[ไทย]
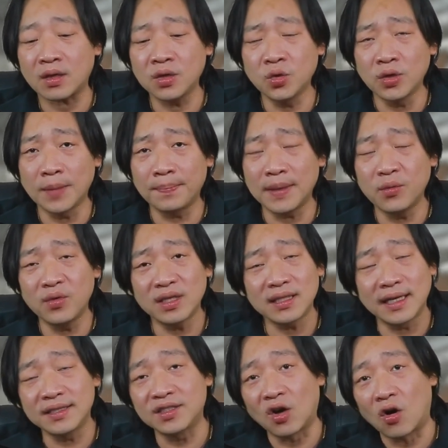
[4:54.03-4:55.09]
อยู่ในปิ้นวิส
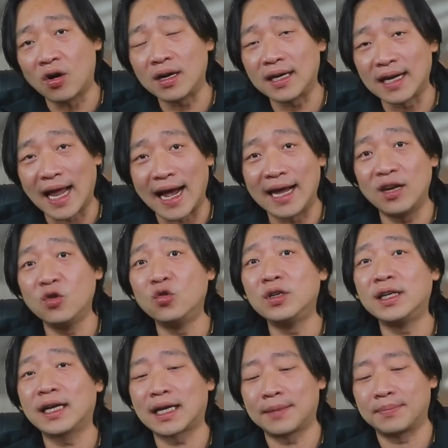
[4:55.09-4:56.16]
ไน2 หลายรุ่น
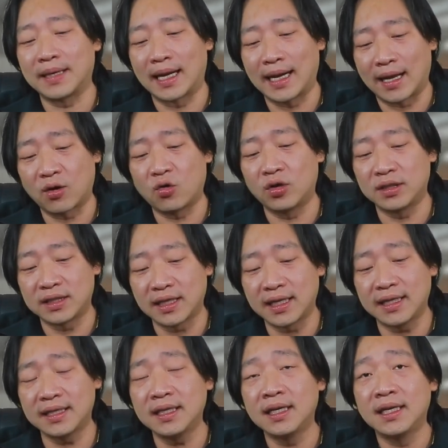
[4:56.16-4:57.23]
นะครับ หลายๆ คนจะ
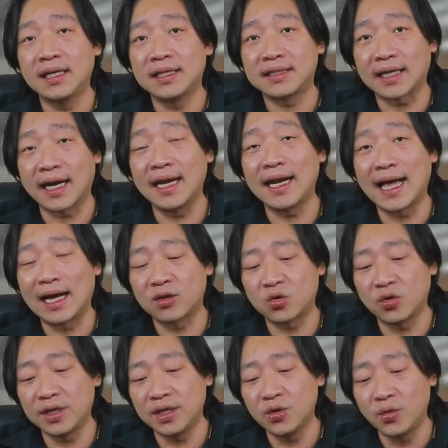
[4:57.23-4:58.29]
ได้ใช้ราง
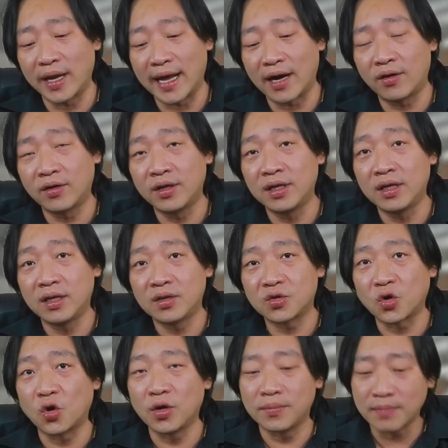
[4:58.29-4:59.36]
ตัวนี้อยู่แล้ว
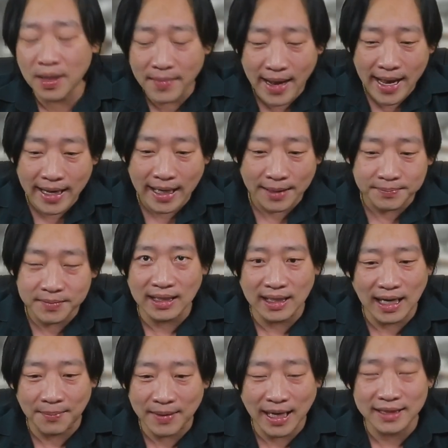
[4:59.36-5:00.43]
นมาก ๆ ครับ
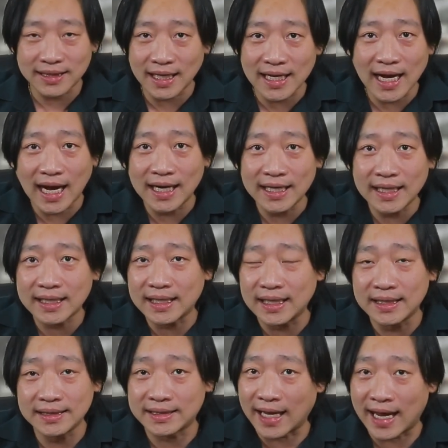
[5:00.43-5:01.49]
ระดับการใช้งานนี่
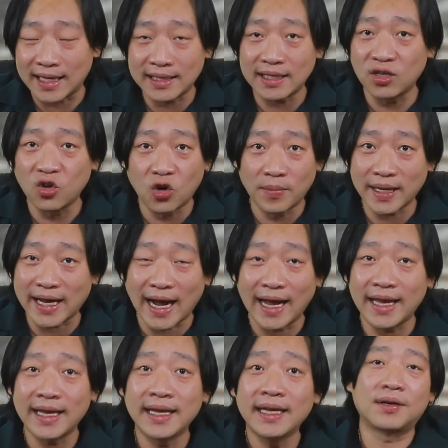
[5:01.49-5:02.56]
เกินแสนกิโลไปไกล
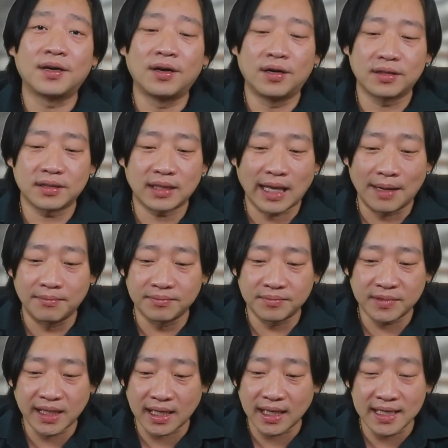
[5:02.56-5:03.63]
ก็
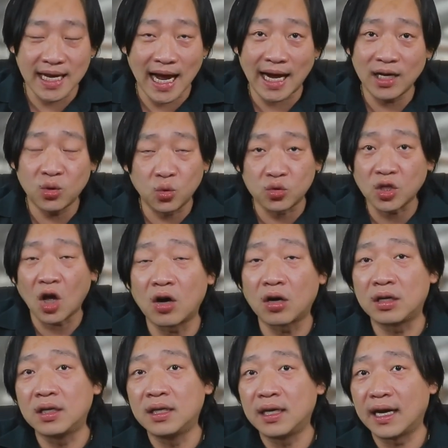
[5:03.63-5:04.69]
ทำเช็คระยะให้ถูกง
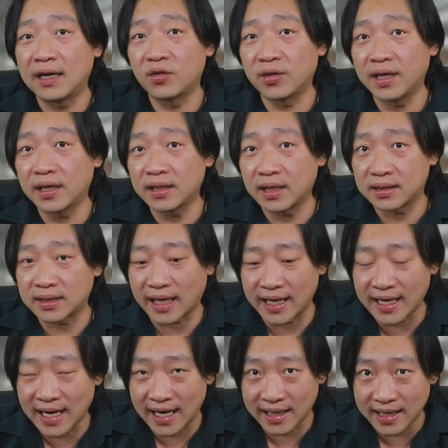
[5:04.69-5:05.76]
ไอ้ตรงนี้ก็จะใช้
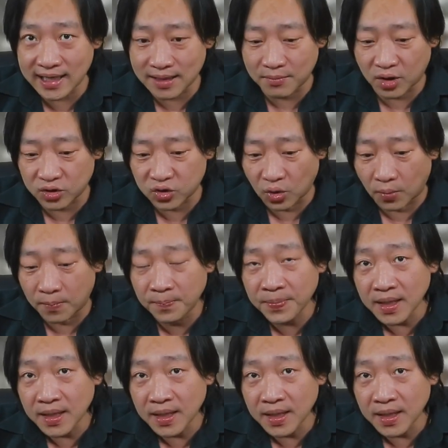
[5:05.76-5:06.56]
งานได้อย่างเหมาะสม